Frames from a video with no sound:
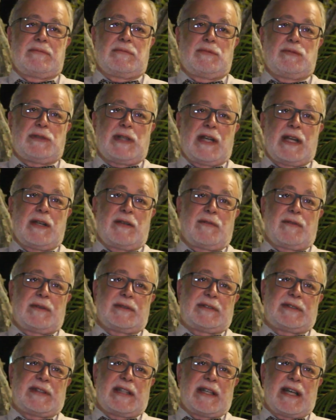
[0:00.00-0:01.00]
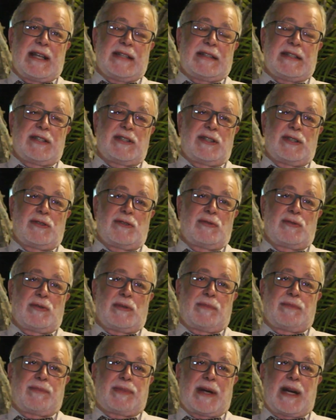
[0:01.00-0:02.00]
o terreno é
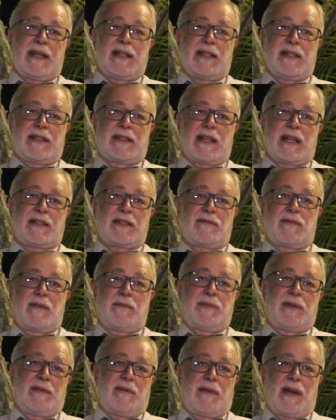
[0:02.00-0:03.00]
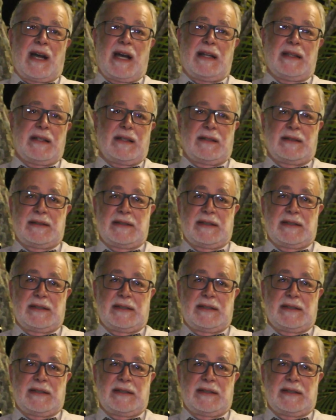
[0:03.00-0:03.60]
cedido para iniciativa privada,